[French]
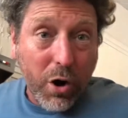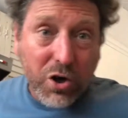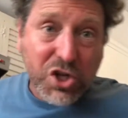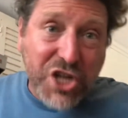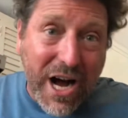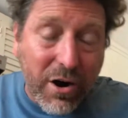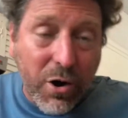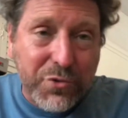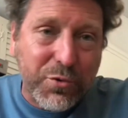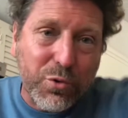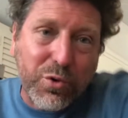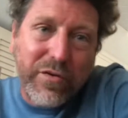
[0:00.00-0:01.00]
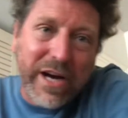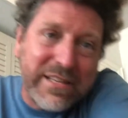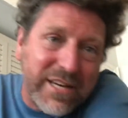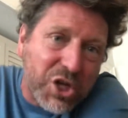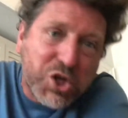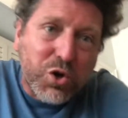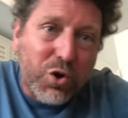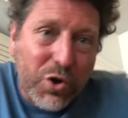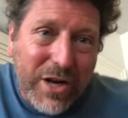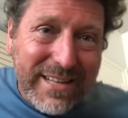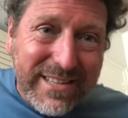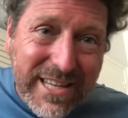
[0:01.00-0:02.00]
en Charente, on devrait dire
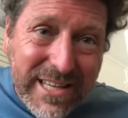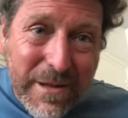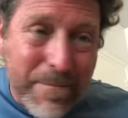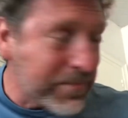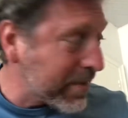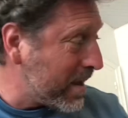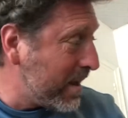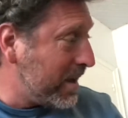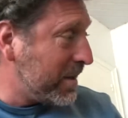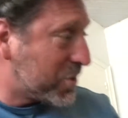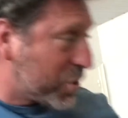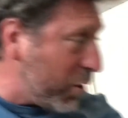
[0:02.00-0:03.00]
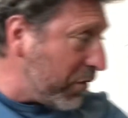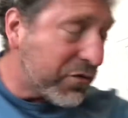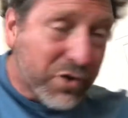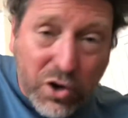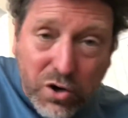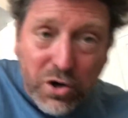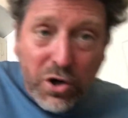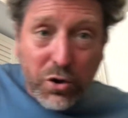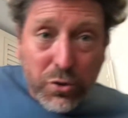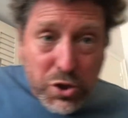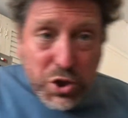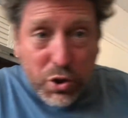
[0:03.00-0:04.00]
chocolatine. Sauf que
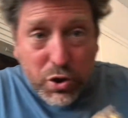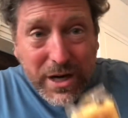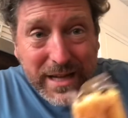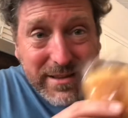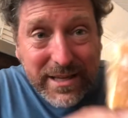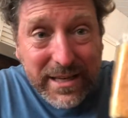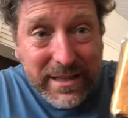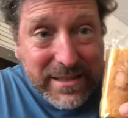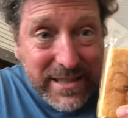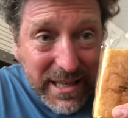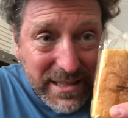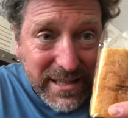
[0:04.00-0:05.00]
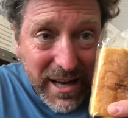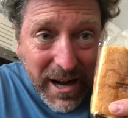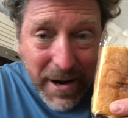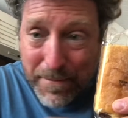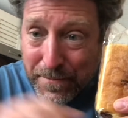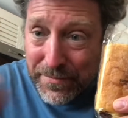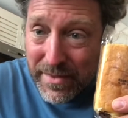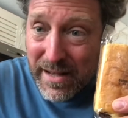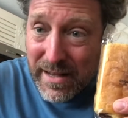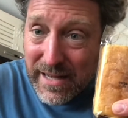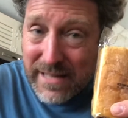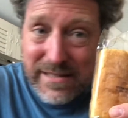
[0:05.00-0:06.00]
une chocolatine, c'est ça.
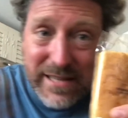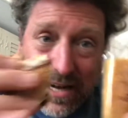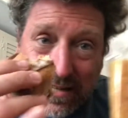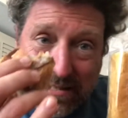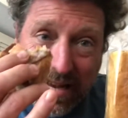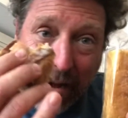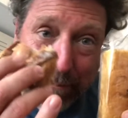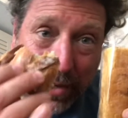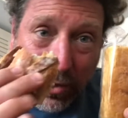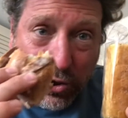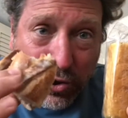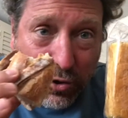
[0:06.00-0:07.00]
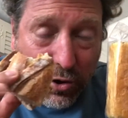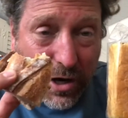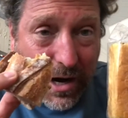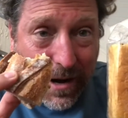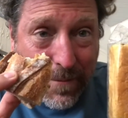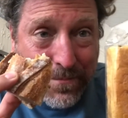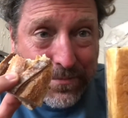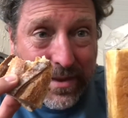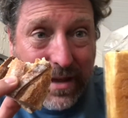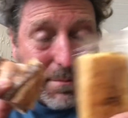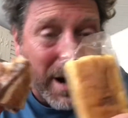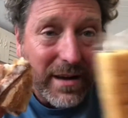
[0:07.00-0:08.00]
Et ça, c'est un pain au chocolat.
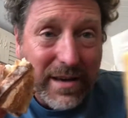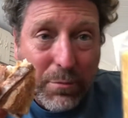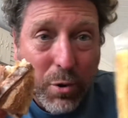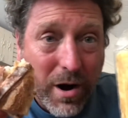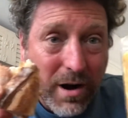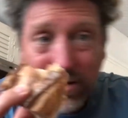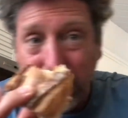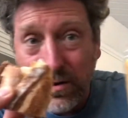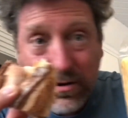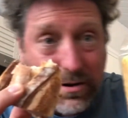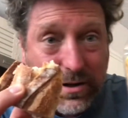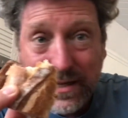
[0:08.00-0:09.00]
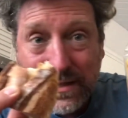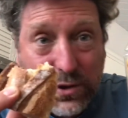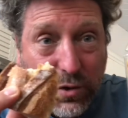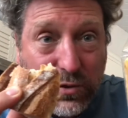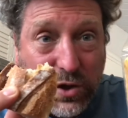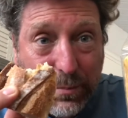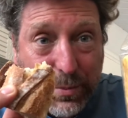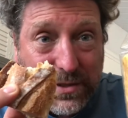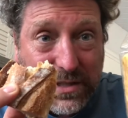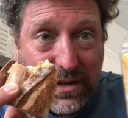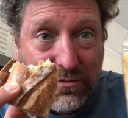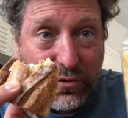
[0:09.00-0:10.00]
Marquez-moi, euh, qu'est-ce que vous en
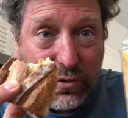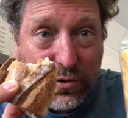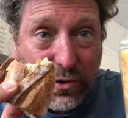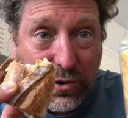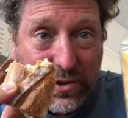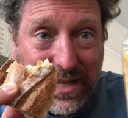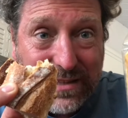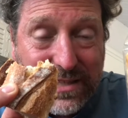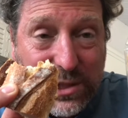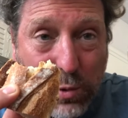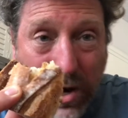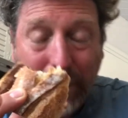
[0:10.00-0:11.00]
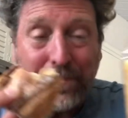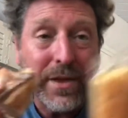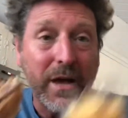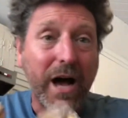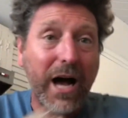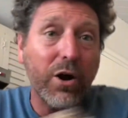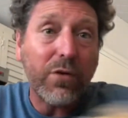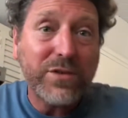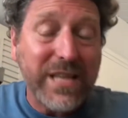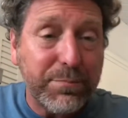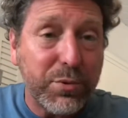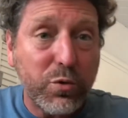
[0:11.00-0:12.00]
pensez, vous, de cette histoire Alors, vous
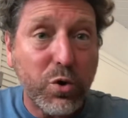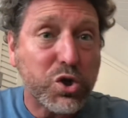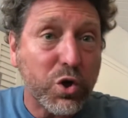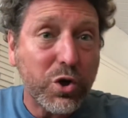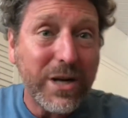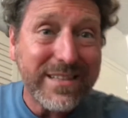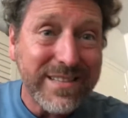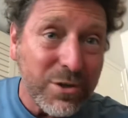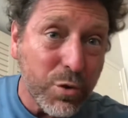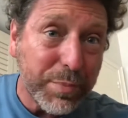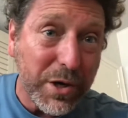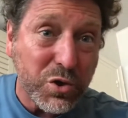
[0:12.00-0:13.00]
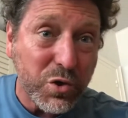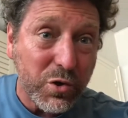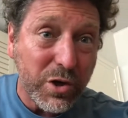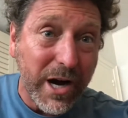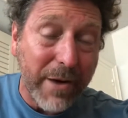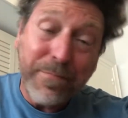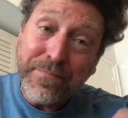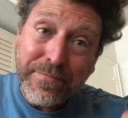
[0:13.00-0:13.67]
êtes plutôt chocolatine ou pain au chocolat